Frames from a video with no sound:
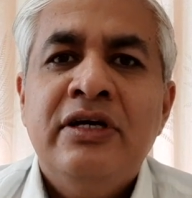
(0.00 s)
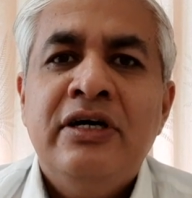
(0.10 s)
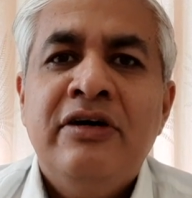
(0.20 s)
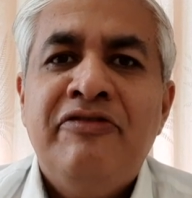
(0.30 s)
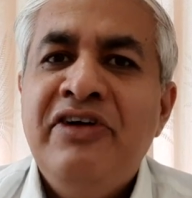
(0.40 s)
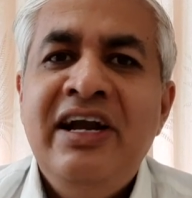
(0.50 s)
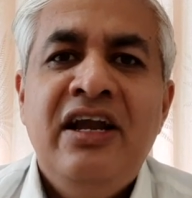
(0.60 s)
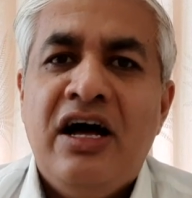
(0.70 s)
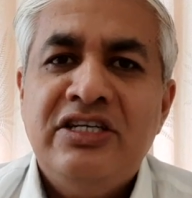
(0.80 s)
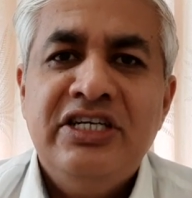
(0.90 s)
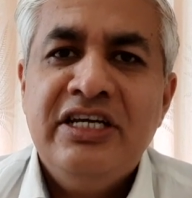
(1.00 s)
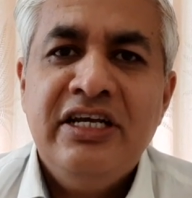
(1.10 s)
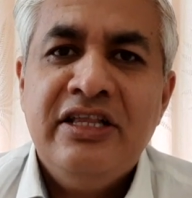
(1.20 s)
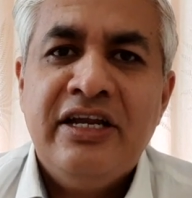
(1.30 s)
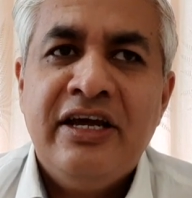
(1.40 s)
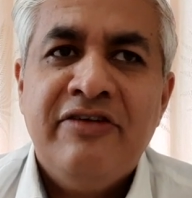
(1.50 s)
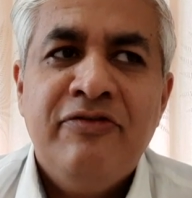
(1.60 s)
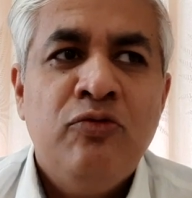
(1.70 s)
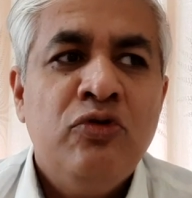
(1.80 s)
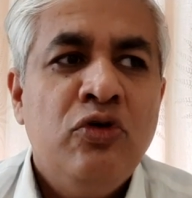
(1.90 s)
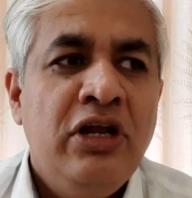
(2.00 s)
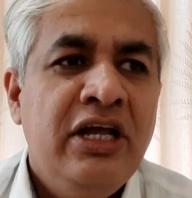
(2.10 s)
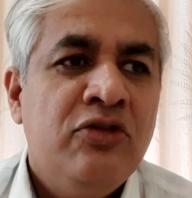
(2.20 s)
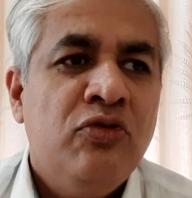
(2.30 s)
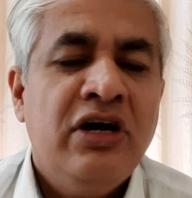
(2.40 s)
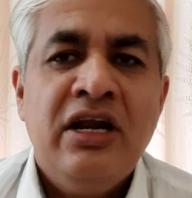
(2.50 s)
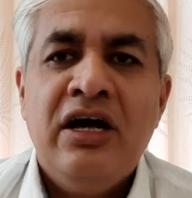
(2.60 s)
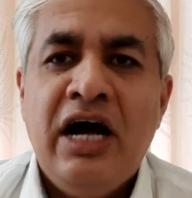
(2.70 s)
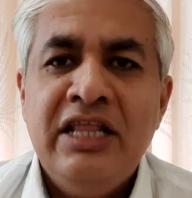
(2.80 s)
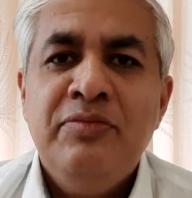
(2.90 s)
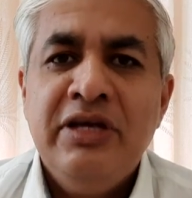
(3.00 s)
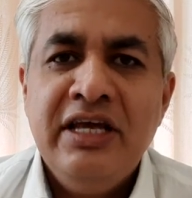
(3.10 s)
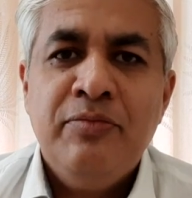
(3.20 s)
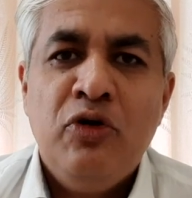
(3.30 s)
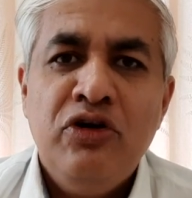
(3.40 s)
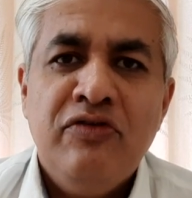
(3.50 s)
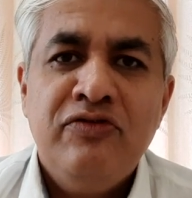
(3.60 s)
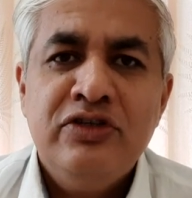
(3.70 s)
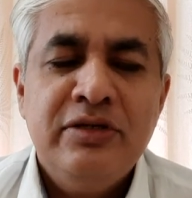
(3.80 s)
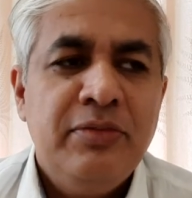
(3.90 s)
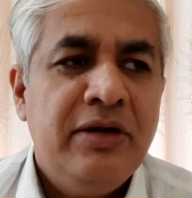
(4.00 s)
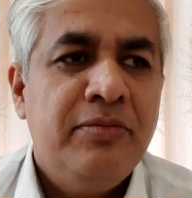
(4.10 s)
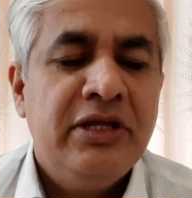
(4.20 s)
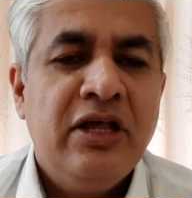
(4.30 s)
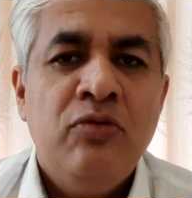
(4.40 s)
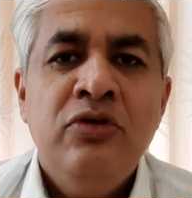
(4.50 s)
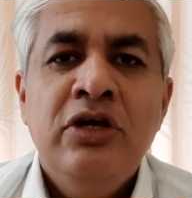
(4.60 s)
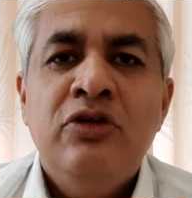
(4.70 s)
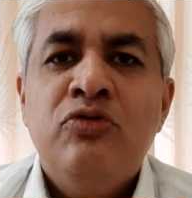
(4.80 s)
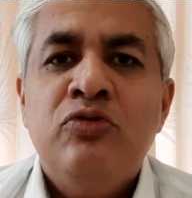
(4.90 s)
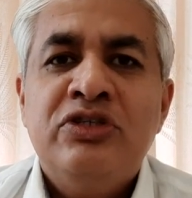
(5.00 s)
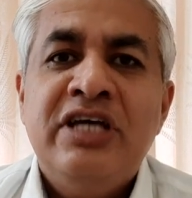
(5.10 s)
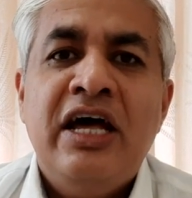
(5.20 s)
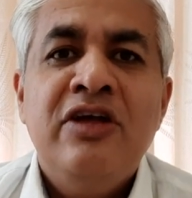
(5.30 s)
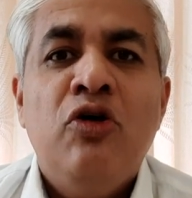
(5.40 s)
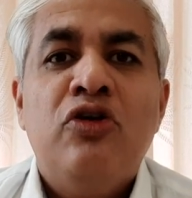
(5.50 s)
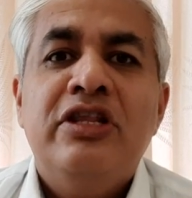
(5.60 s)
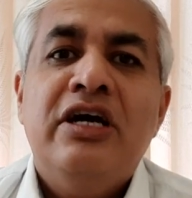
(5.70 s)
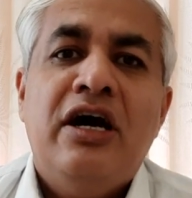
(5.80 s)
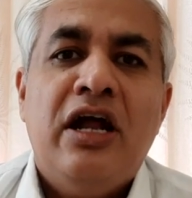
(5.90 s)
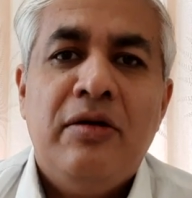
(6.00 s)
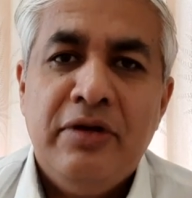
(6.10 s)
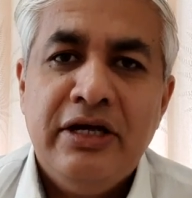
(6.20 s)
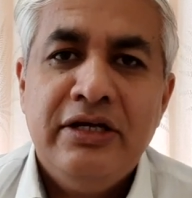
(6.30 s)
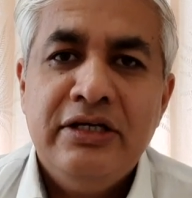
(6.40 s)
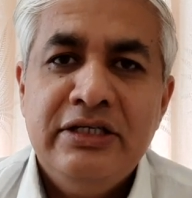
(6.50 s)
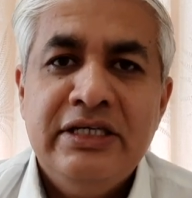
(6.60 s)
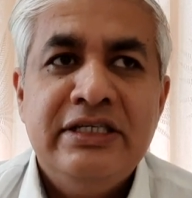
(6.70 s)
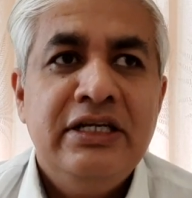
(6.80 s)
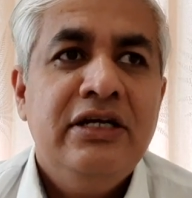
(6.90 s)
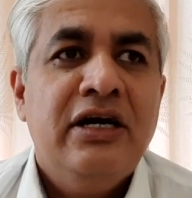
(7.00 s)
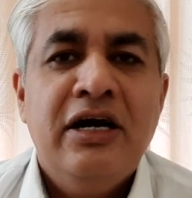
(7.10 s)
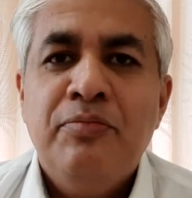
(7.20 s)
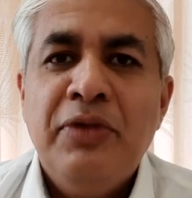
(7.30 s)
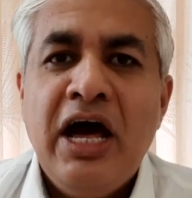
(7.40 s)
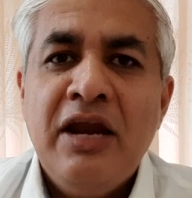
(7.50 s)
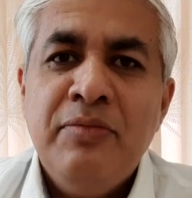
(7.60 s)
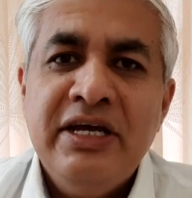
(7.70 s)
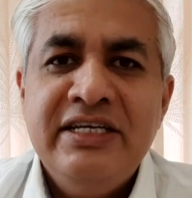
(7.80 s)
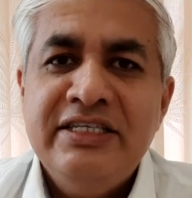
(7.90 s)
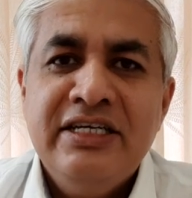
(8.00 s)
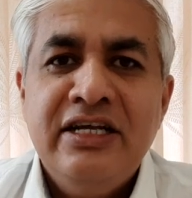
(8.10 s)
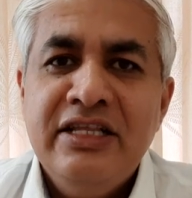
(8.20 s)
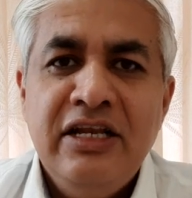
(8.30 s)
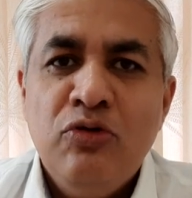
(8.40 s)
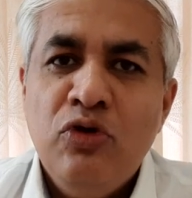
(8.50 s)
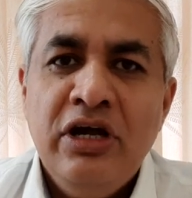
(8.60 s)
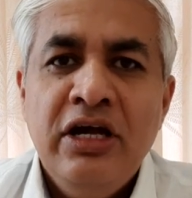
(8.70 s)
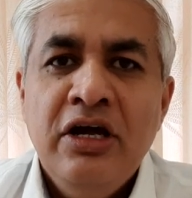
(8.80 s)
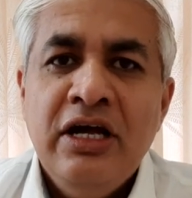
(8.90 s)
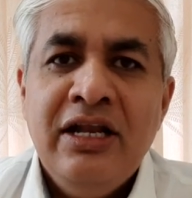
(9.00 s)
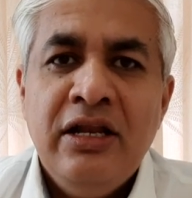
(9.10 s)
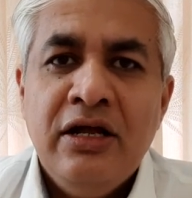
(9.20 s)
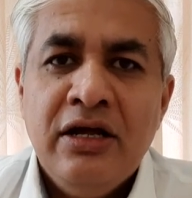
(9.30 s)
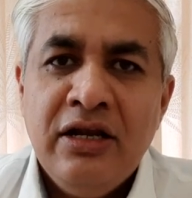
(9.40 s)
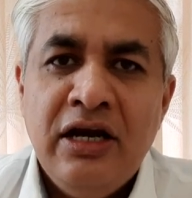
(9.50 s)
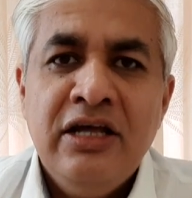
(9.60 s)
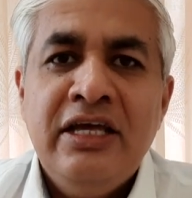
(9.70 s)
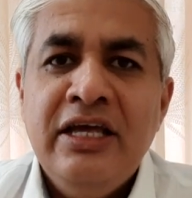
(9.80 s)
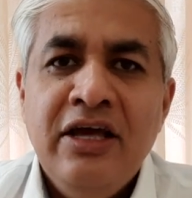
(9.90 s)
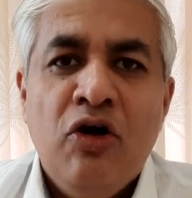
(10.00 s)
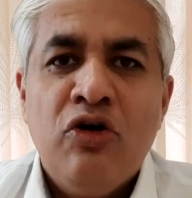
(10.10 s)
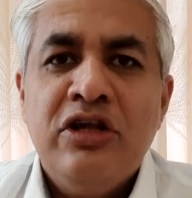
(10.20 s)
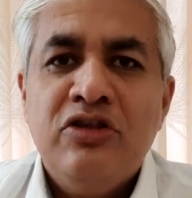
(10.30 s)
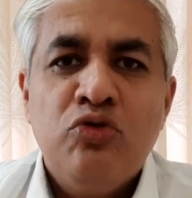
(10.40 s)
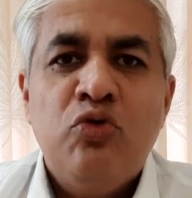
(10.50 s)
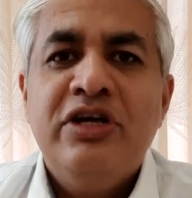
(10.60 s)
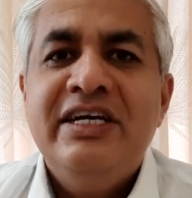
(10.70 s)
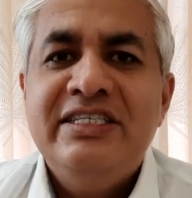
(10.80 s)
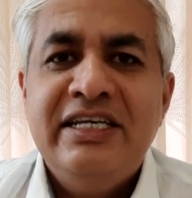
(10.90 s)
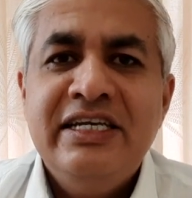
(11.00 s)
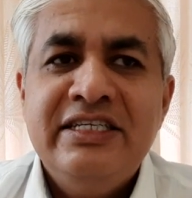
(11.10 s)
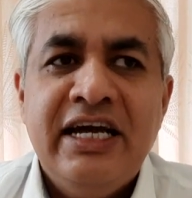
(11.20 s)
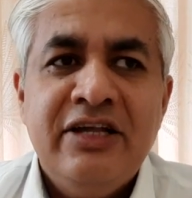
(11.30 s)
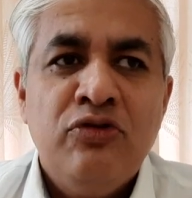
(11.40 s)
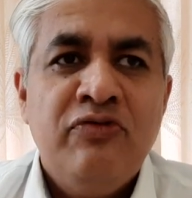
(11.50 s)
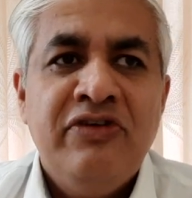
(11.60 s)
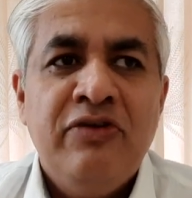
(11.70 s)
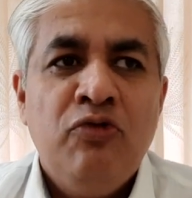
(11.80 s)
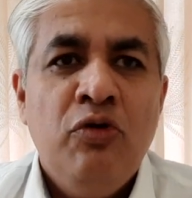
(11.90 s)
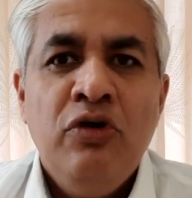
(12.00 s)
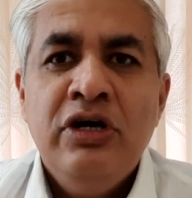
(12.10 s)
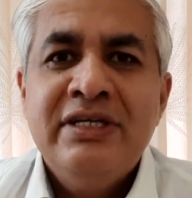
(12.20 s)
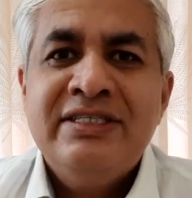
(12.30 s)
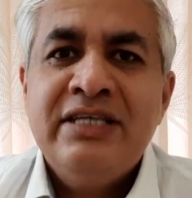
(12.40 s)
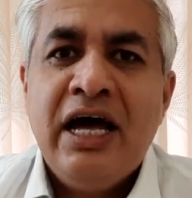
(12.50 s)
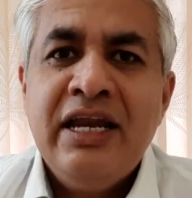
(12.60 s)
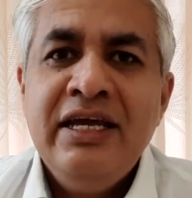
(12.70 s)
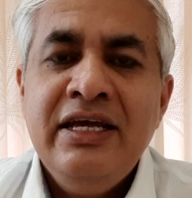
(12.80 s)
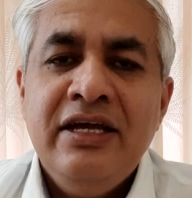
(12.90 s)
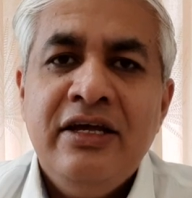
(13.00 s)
फेल्ड आशिक की तरह उनके लिए तो अगर आदमी के पॉइंट ऑफ व्यू से बताऊं तो सारी औरतें ख़राब हैं जैसे ना अगर प्यार में किसी का दिल कोई लड़की या औरत तोड़ के चली जाए तो फिर वो सारी